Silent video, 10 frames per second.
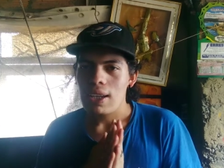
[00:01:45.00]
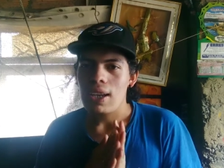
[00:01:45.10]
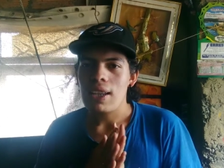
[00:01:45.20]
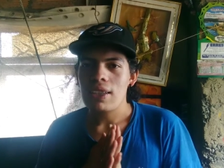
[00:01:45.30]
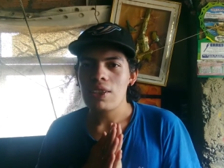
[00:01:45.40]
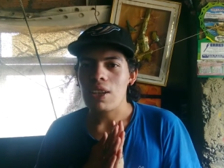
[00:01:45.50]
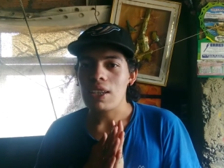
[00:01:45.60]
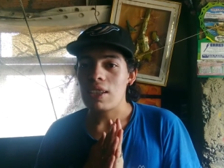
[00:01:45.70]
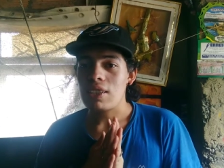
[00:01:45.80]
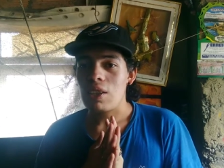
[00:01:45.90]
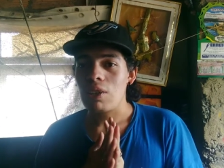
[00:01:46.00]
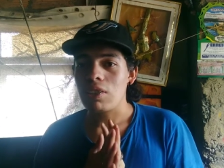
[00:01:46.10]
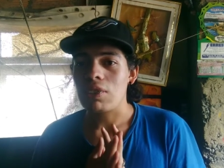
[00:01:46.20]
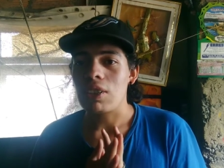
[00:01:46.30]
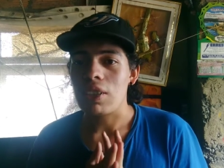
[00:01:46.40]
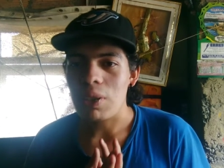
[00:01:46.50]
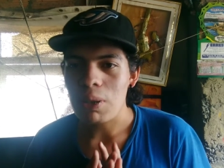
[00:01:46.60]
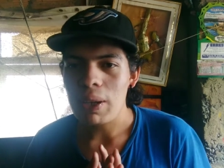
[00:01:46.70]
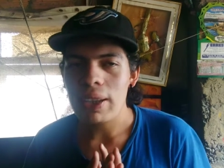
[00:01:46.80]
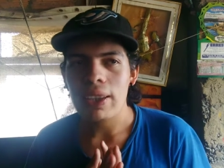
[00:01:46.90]
las historias que estaba contando
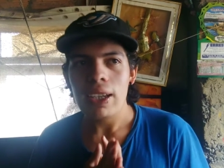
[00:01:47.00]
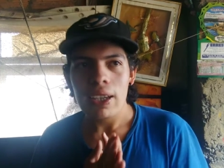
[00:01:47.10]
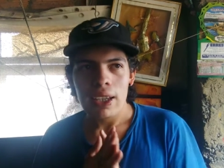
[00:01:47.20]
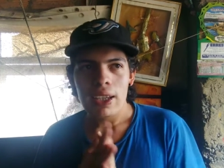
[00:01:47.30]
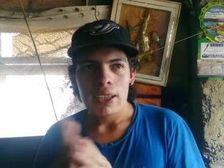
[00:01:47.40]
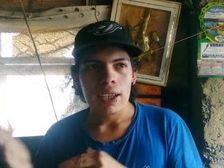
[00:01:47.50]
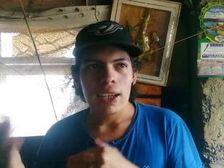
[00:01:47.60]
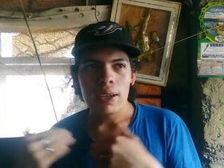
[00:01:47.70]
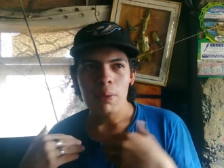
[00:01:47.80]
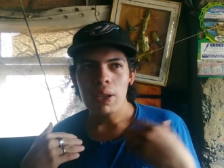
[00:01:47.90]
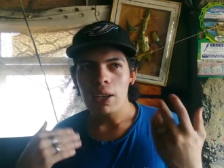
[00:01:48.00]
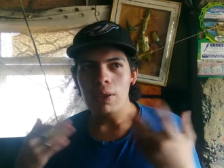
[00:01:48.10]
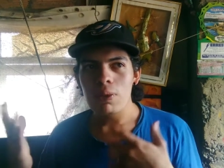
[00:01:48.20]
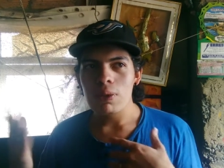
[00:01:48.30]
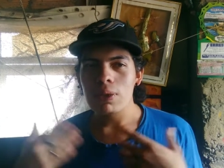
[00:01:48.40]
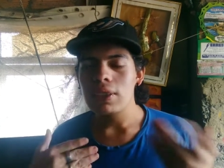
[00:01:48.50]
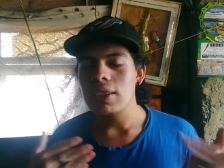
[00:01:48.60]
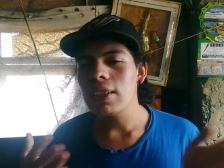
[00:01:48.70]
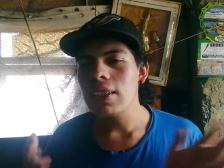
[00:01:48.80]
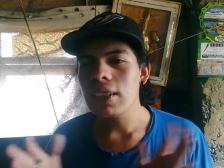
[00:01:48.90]
anteriormente de Miraculous
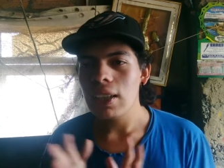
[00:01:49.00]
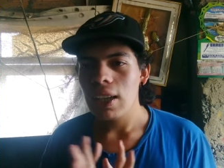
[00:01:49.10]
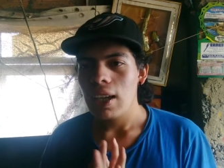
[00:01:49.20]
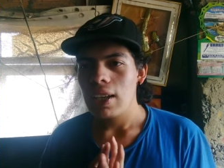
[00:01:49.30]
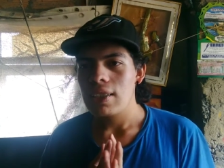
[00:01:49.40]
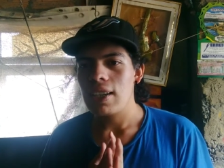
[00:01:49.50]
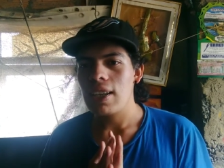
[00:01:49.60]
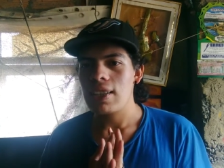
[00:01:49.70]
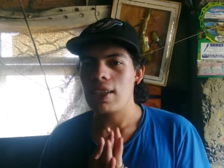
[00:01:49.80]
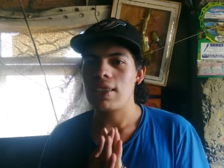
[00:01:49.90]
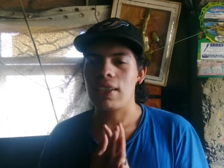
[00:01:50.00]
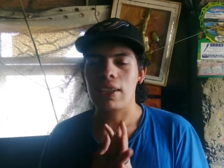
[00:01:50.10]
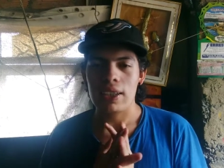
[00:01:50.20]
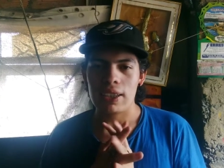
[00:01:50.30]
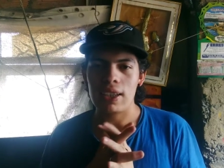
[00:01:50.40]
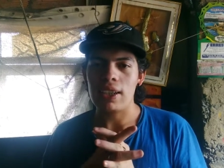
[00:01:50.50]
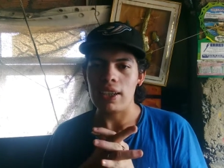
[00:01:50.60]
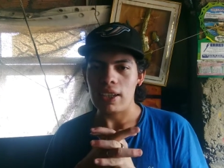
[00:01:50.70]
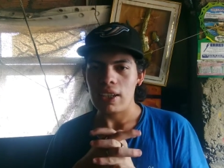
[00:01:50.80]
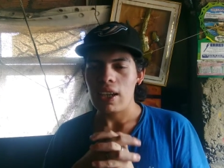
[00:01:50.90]
y series así del link.
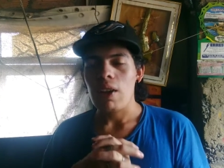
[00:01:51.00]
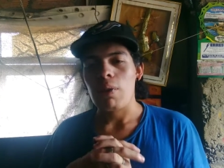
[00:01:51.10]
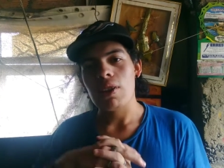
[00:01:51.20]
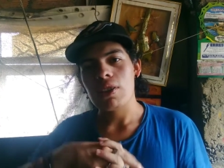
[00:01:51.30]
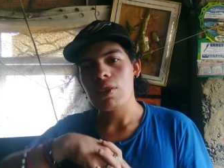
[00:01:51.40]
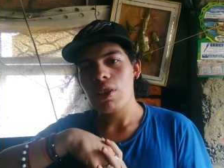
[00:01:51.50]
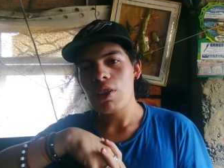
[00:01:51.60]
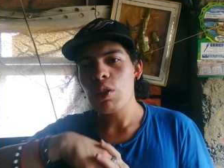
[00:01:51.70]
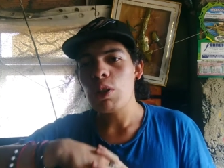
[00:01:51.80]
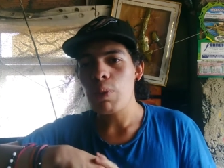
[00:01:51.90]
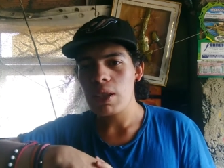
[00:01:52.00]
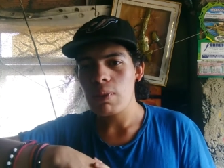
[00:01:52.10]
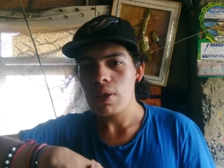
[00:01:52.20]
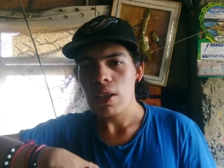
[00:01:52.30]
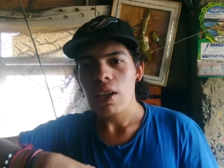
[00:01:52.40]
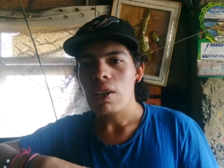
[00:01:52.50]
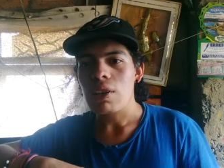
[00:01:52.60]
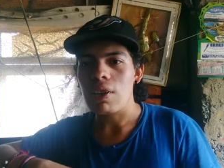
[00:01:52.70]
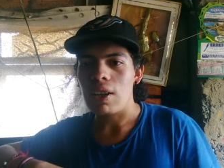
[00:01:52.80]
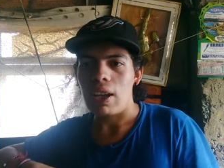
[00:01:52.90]
Bueno, eso es todo y empezamos
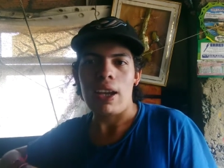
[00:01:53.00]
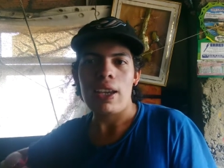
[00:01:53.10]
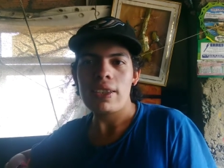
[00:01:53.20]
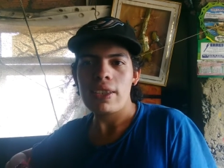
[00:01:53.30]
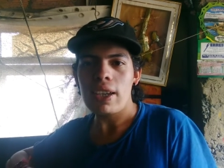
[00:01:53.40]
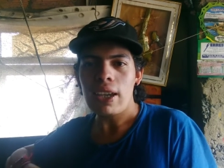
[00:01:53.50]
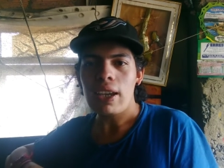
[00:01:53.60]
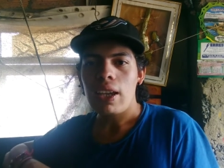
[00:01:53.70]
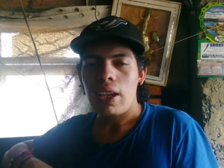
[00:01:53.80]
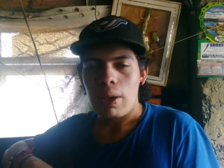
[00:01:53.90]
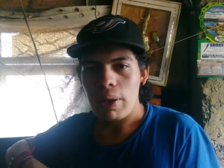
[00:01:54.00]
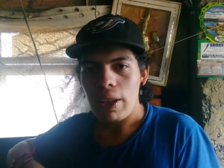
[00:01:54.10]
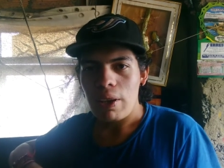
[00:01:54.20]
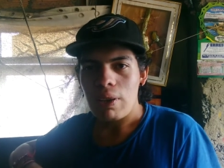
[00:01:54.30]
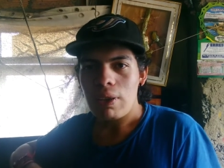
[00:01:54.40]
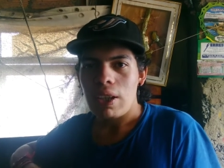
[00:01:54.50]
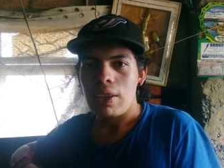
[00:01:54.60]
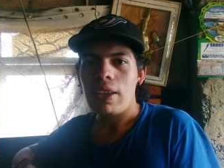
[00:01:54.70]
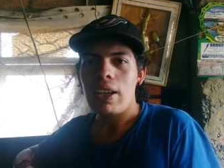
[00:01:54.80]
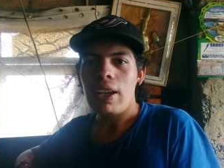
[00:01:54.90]
con este video
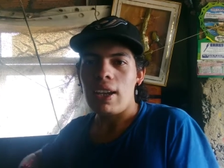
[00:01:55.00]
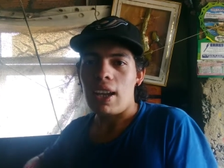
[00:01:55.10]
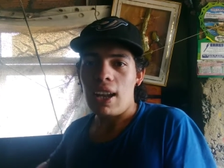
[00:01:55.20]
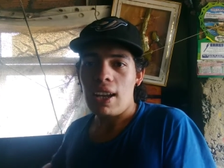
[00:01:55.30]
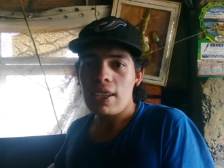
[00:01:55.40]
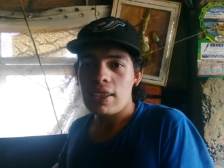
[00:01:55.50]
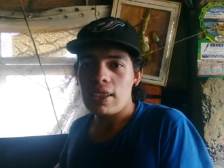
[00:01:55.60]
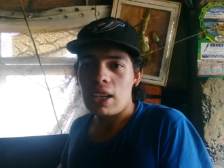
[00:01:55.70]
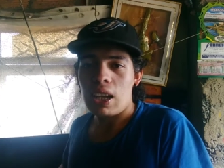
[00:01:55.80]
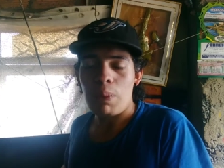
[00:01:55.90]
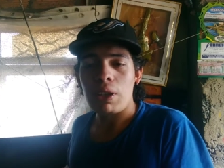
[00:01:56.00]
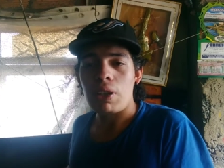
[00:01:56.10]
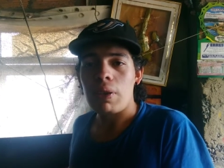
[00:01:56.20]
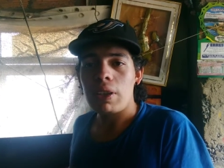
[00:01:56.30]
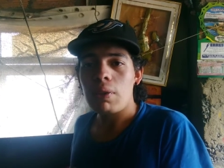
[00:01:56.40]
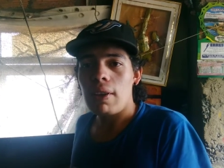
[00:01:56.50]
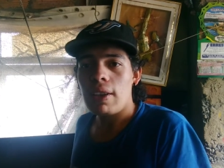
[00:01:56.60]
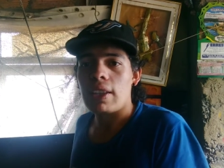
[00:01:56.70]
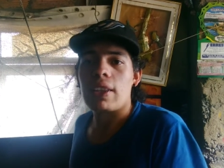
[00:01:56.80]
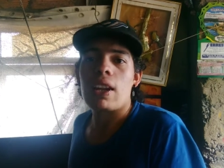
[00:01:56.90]
de la análisis del capítulo 29
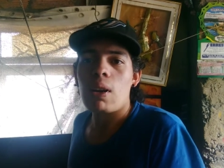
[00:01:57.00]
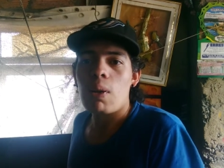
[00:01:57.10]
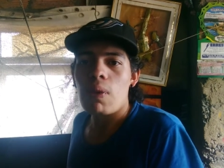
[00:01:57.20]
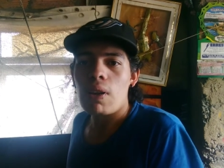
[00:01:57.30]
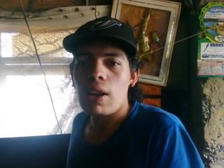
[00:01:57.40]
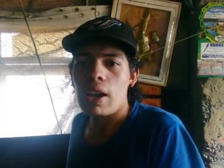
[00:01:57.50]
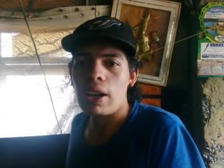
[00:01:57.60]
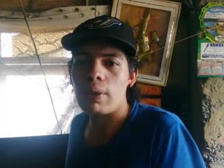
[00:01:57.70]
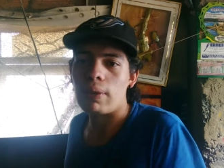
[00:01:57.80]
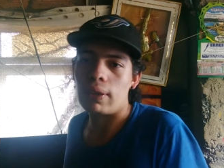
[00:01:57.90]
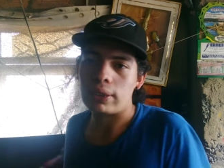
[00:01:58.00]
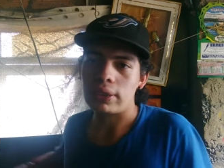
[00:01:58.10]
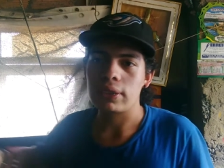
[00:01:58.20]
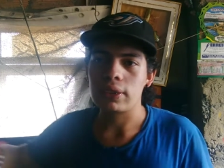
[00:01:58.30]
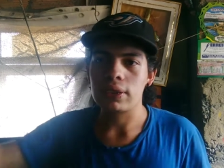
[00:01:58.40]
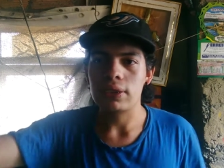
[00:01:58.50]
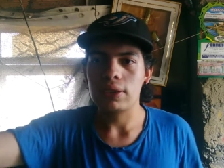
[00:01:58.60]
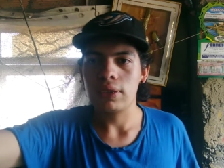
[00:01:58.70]
de Dragon Ball Heroes.